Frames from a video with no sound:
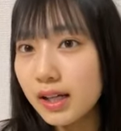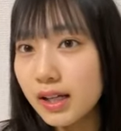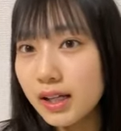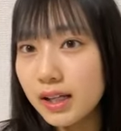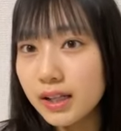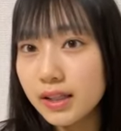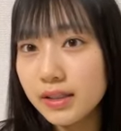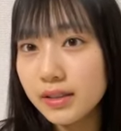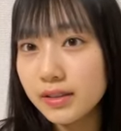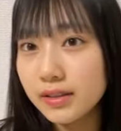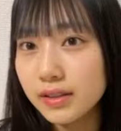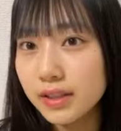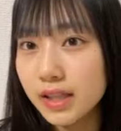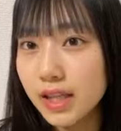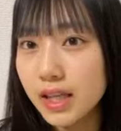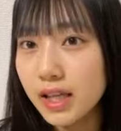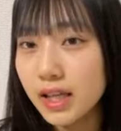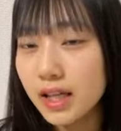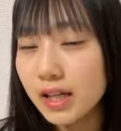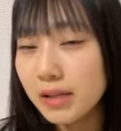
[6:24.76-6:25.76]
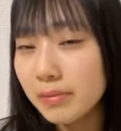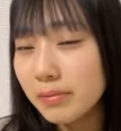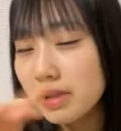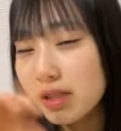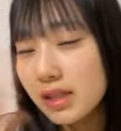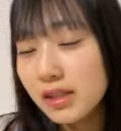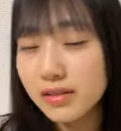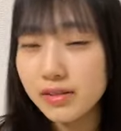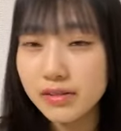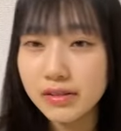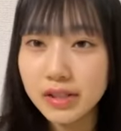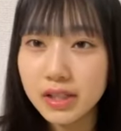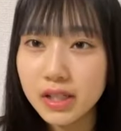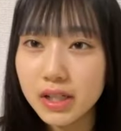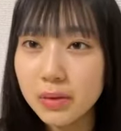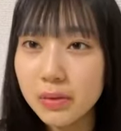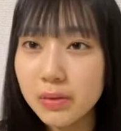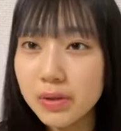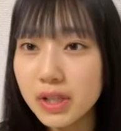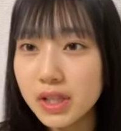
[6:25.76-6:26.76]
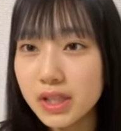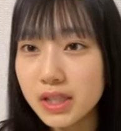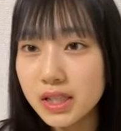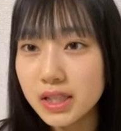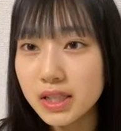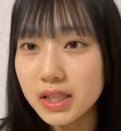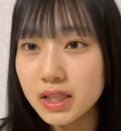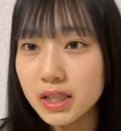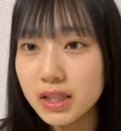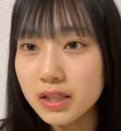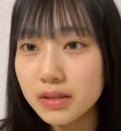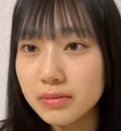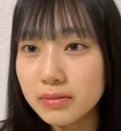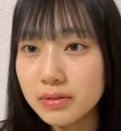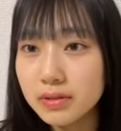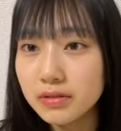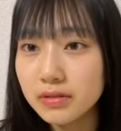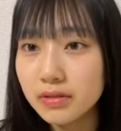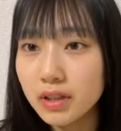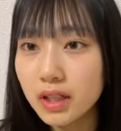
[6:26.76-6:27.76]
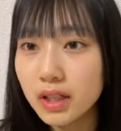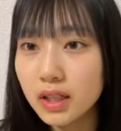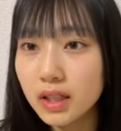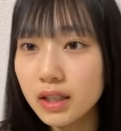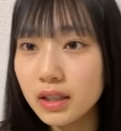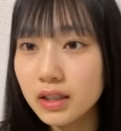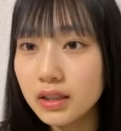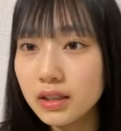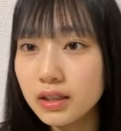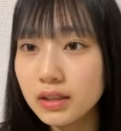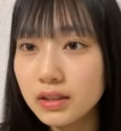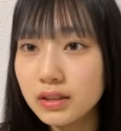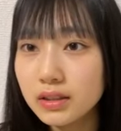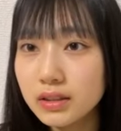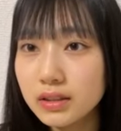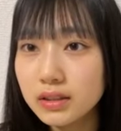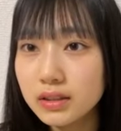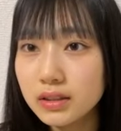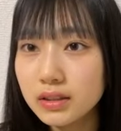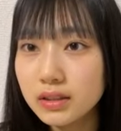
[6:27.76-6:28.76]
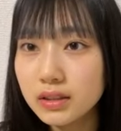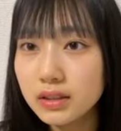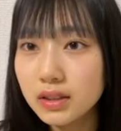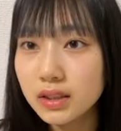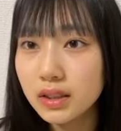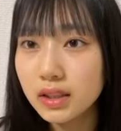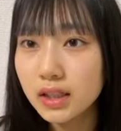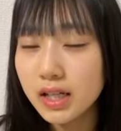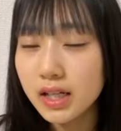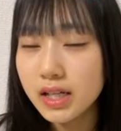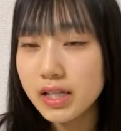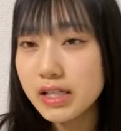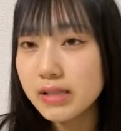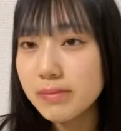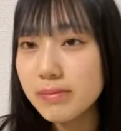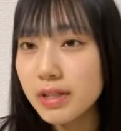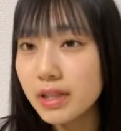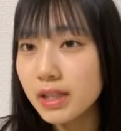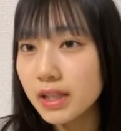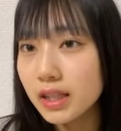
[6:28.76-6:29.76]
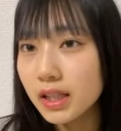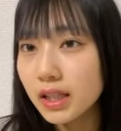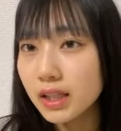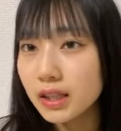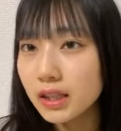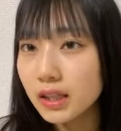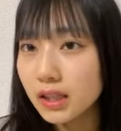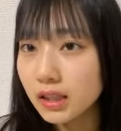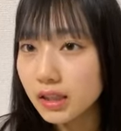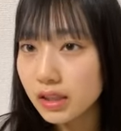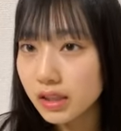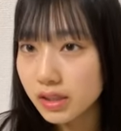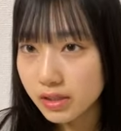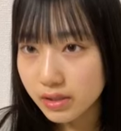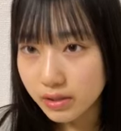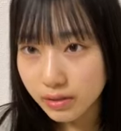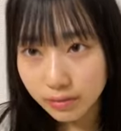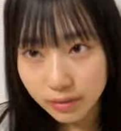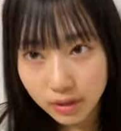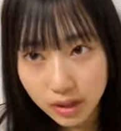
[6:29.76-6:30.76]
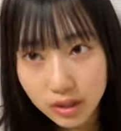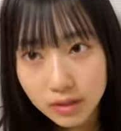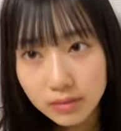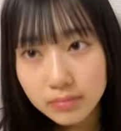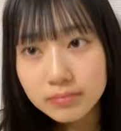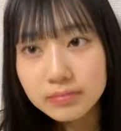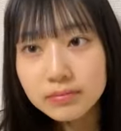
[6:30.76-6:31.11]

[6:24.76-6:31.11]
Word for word: あのね紙というか本屋さんに並ぶのは初めてだったんですよね